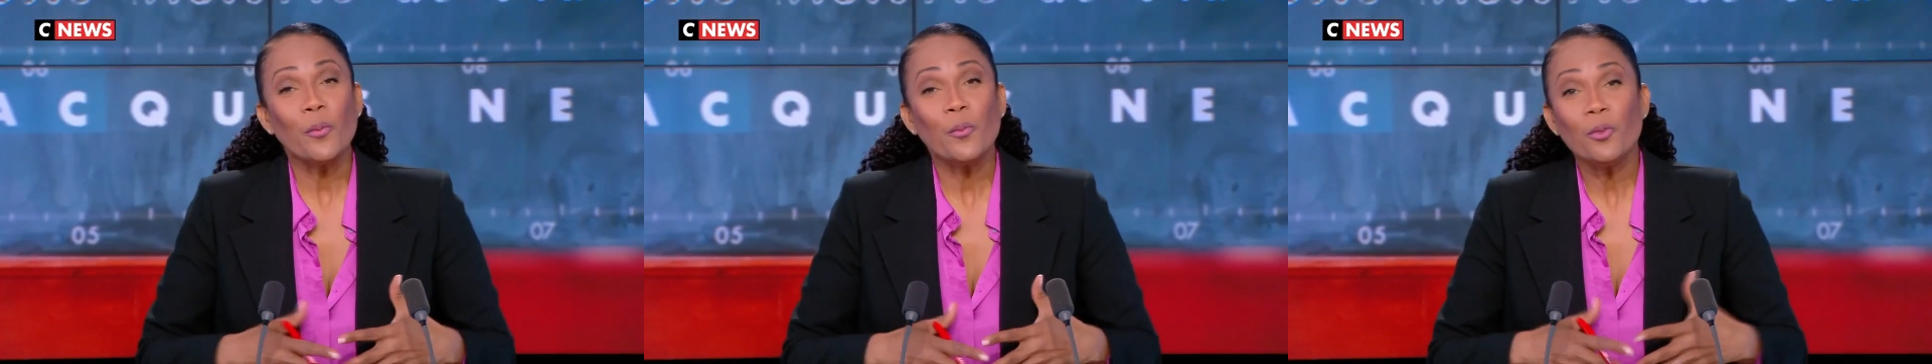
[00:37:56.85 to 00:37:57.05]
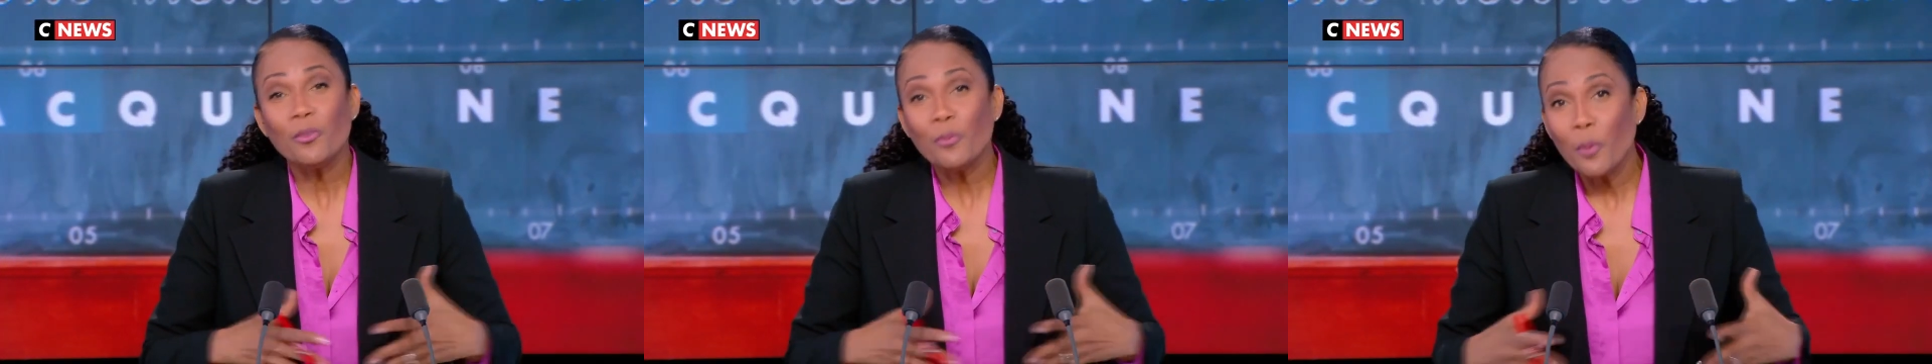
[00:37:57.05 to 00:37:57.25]

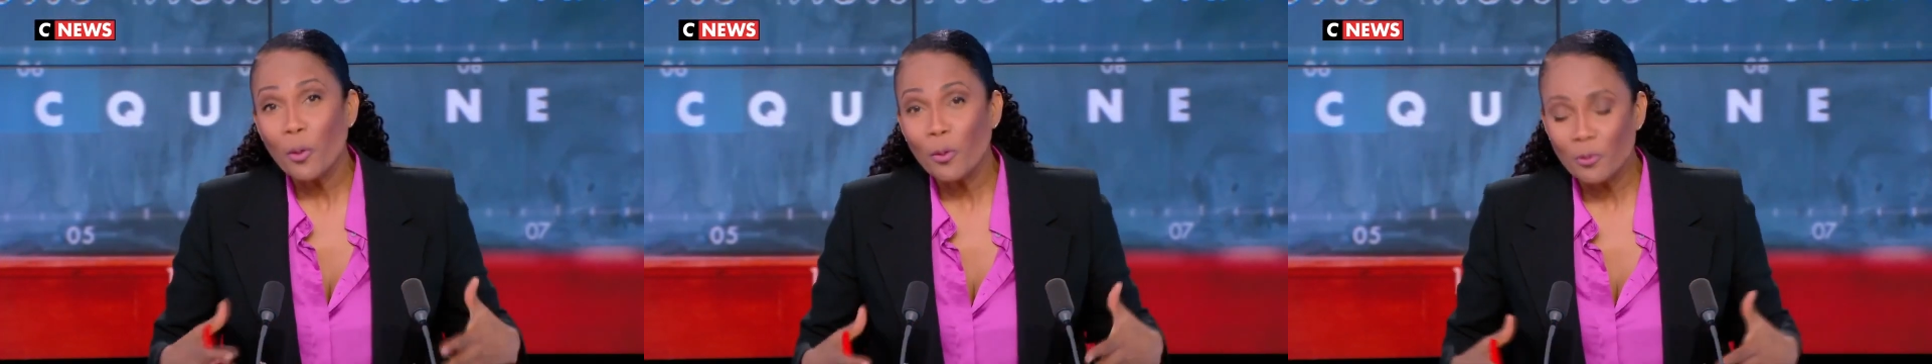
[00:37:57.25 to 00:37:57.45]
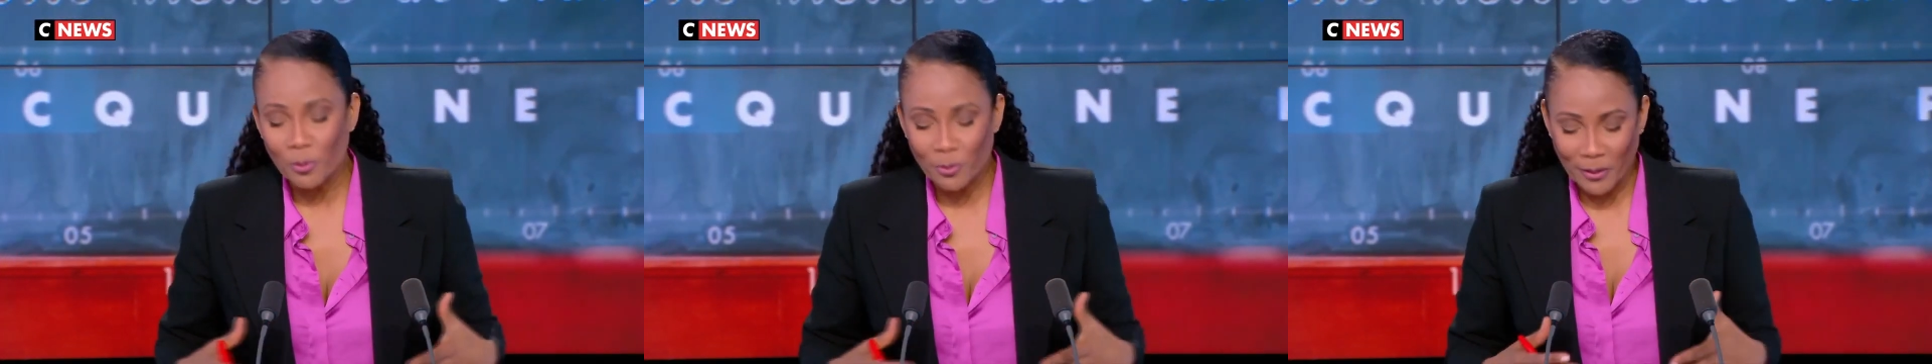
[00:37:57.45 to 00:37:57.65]

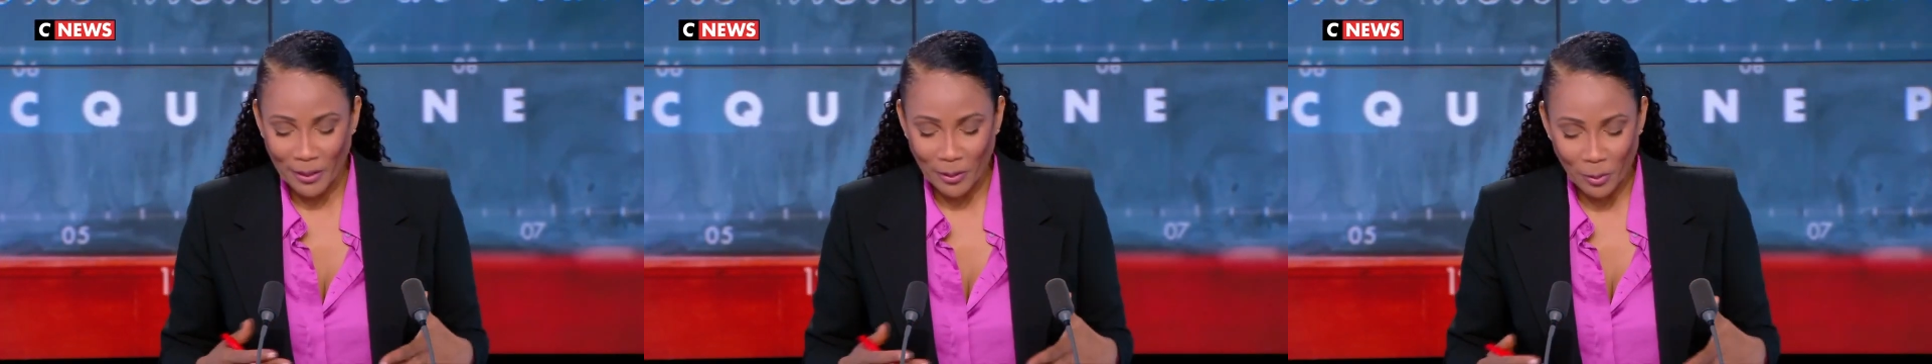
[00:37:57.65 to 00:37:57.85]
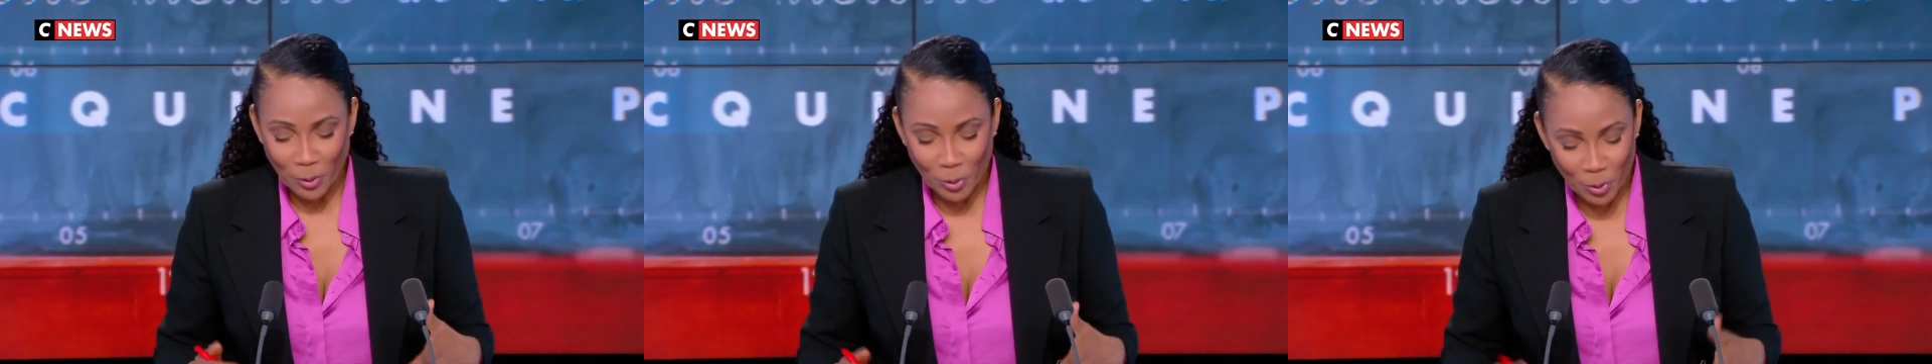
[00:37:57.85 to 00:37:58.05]
mouvements vont
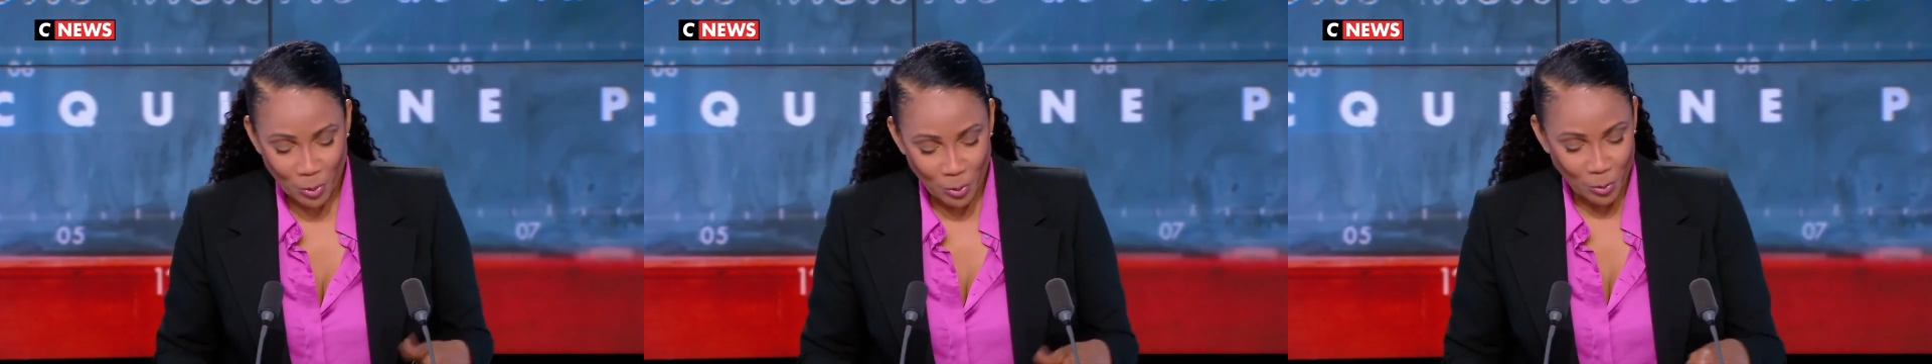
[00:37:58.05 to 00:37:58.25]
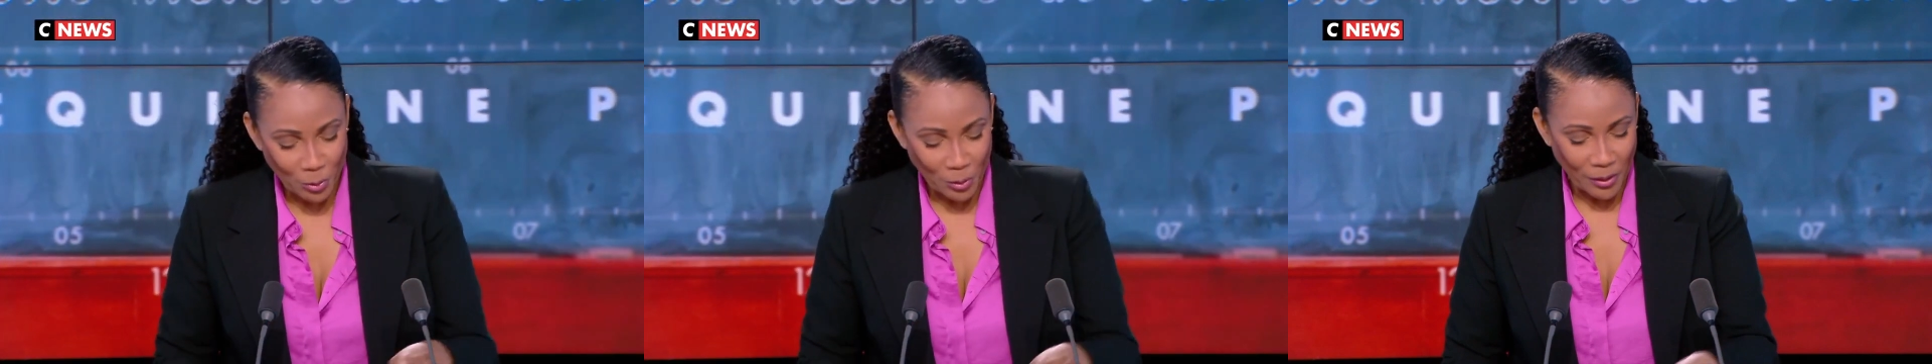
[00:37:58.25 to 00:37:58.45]
voir le
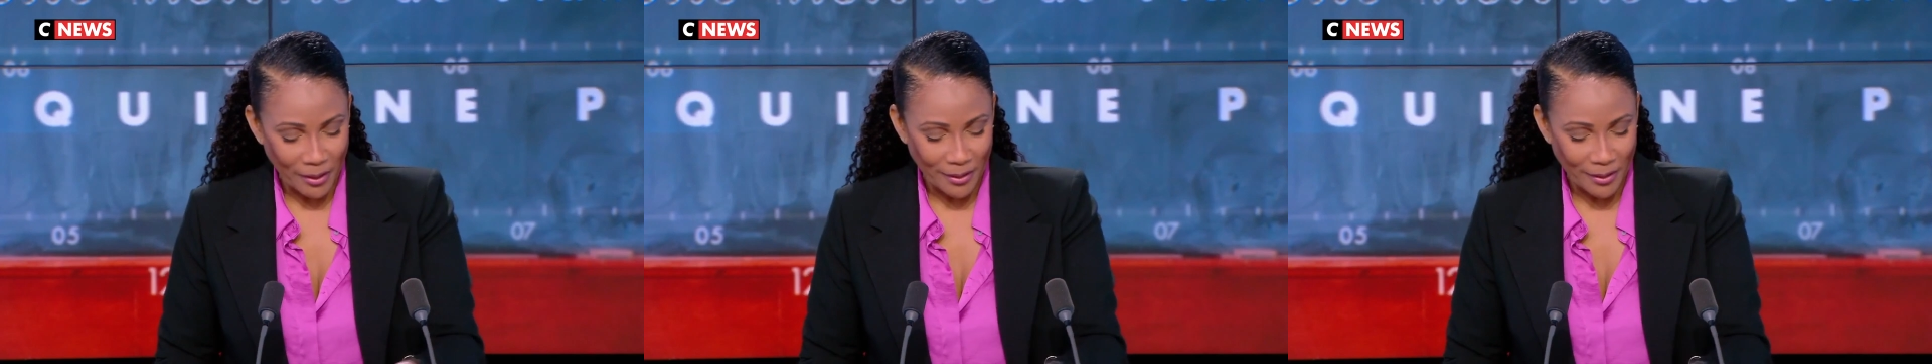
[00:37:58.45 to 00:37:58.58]
jour,